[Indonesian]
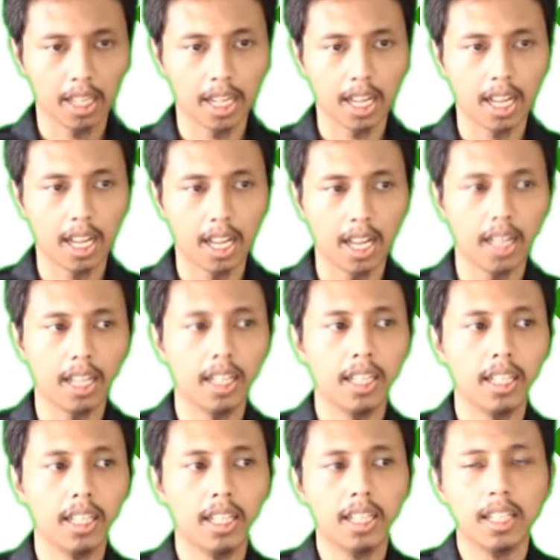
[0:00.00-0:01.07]
Nah,
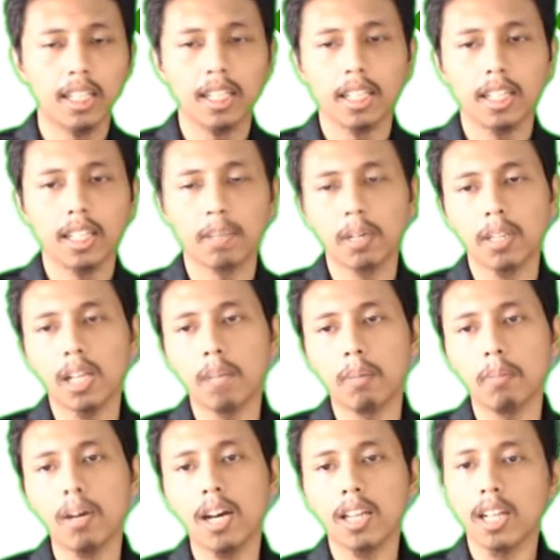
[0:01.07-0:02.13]
yang
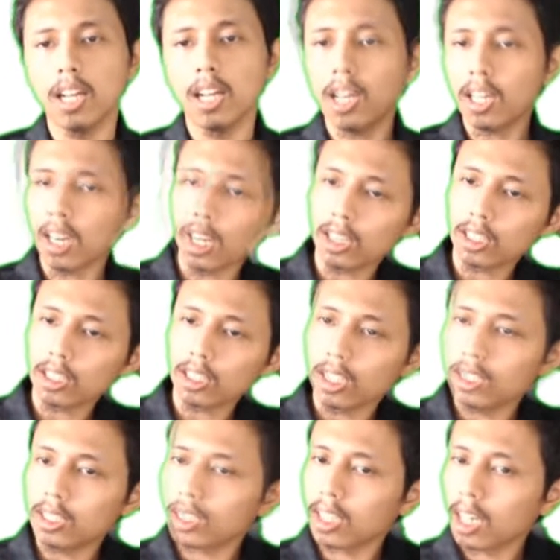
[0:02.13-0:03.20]
pertama adalah
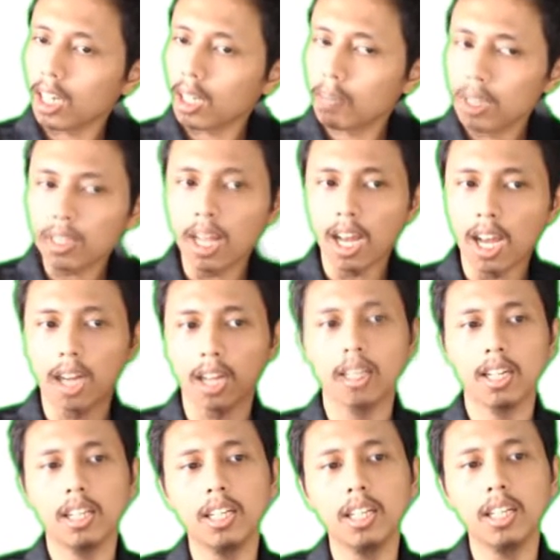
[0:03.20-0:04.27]
karakteristik dari bintang.
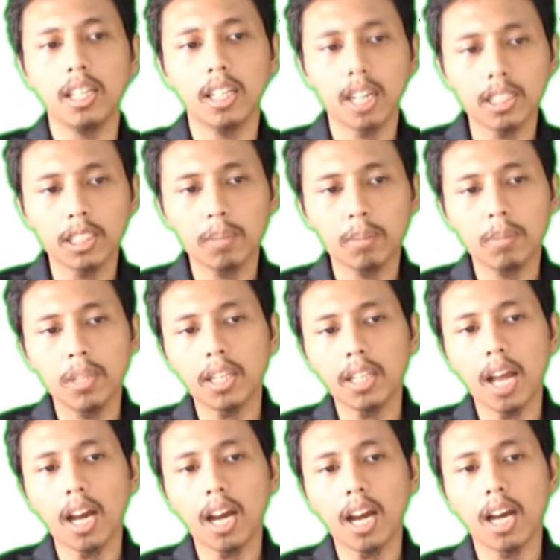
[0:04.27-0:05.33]
Dari rasi
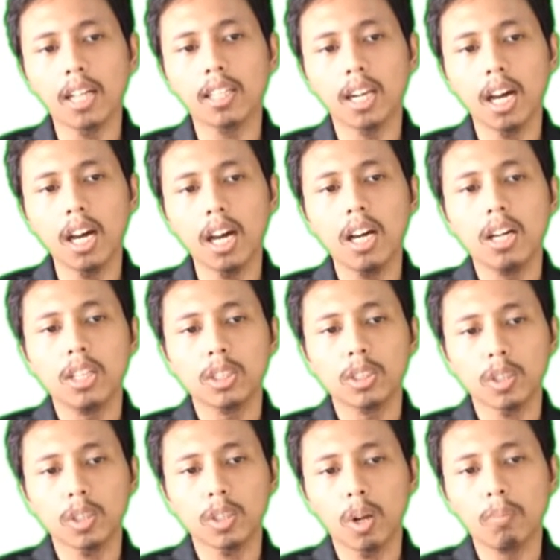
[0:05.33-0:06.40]
bintang adalah
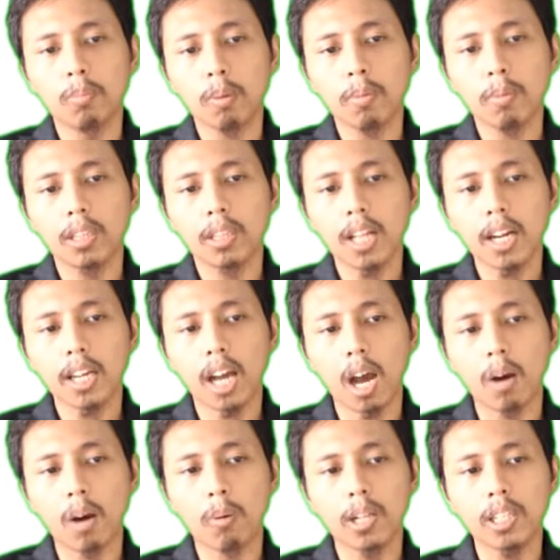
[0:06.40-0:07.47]
sekelompok bintang yang
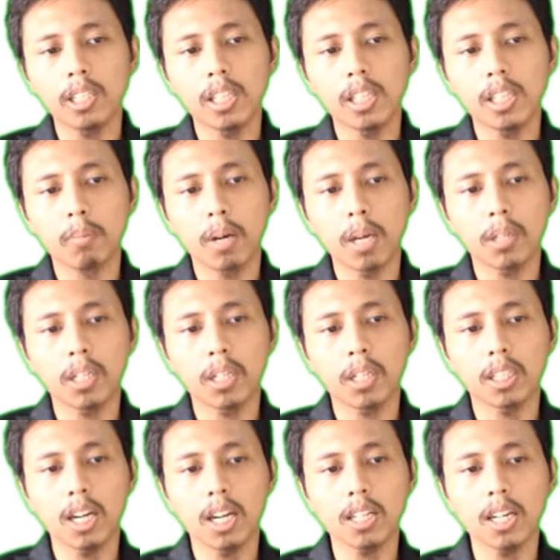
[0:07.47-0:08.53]
awalnya dinamai
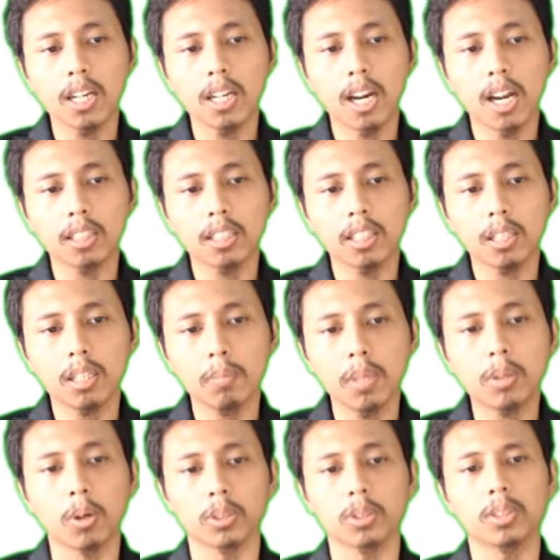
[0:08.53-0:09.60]
berdasarkan karakter
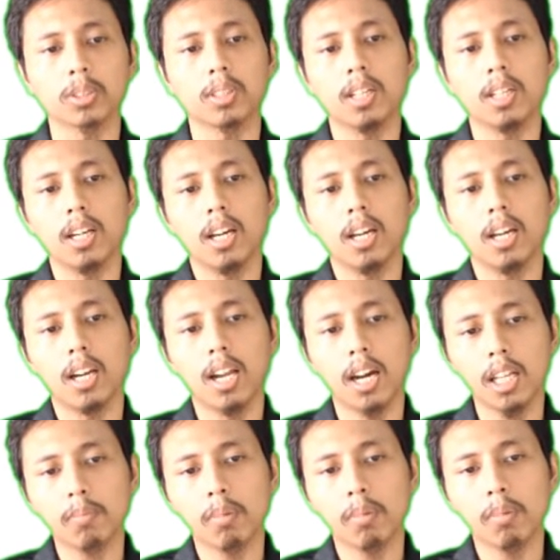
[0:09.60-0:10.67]
mitos.
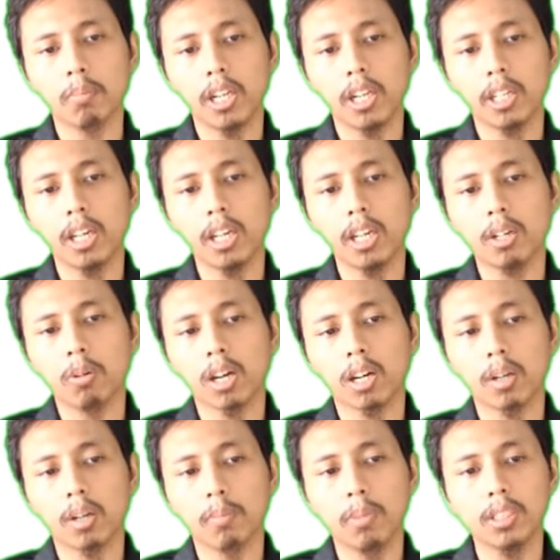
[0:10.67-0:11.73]
Langit memiliki
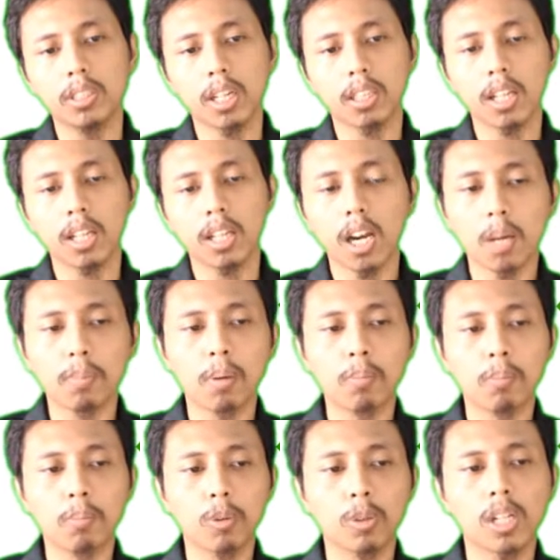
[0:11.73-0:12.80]
kurang lebih sekitar
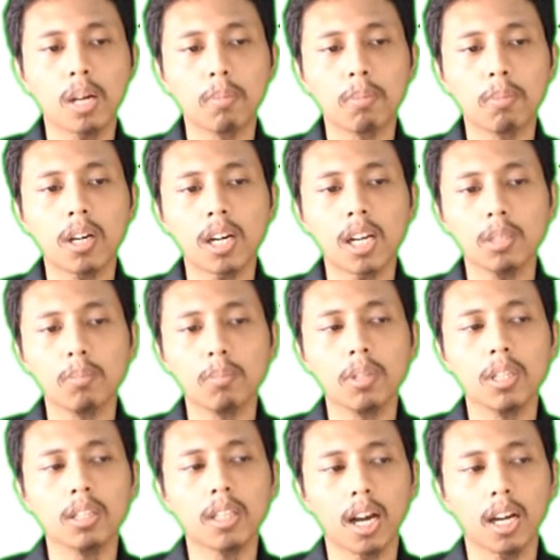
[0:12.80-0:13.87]
88 rasi
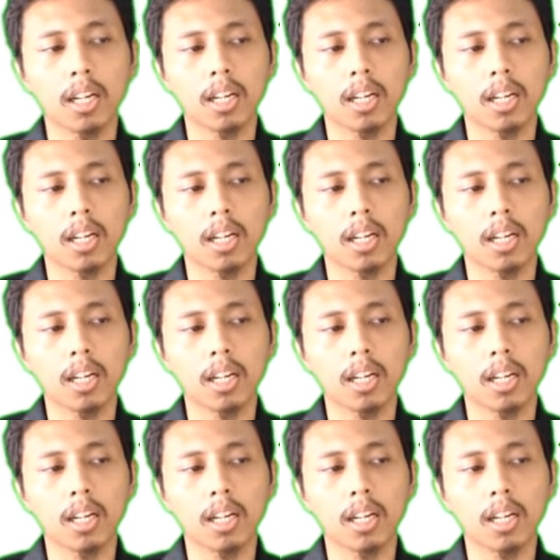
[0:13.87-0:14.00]
bintang.